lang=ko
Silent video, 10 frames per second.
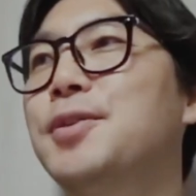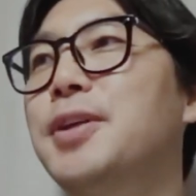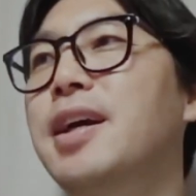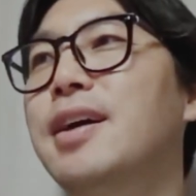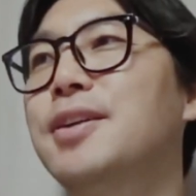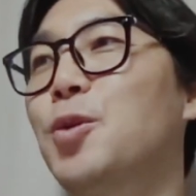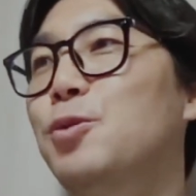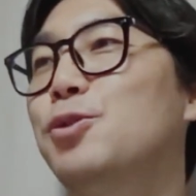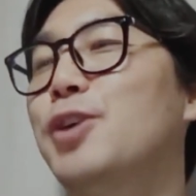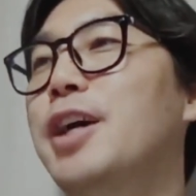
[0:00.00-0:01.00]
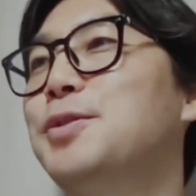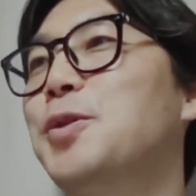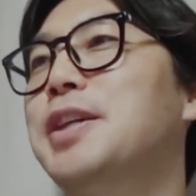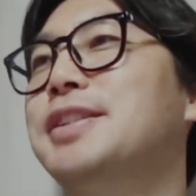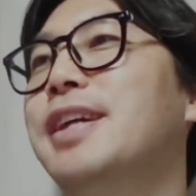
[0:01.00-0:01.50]
우리가 농구 하,
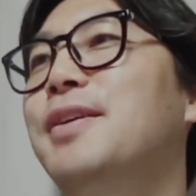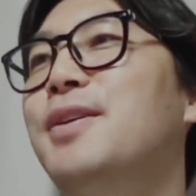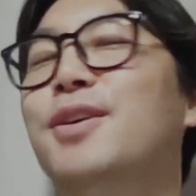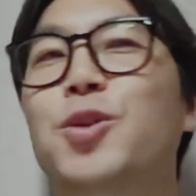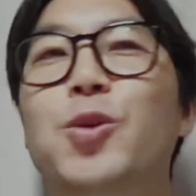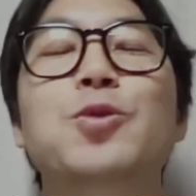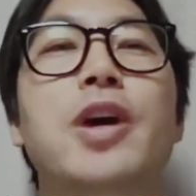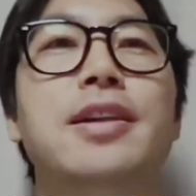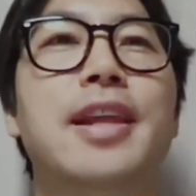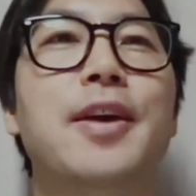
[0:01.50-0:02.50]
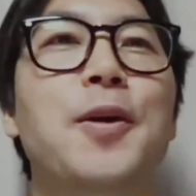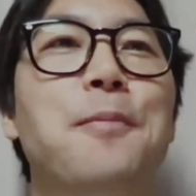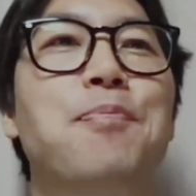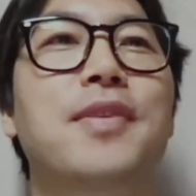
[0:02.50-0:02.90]
좋아하시나요? 농구할 때요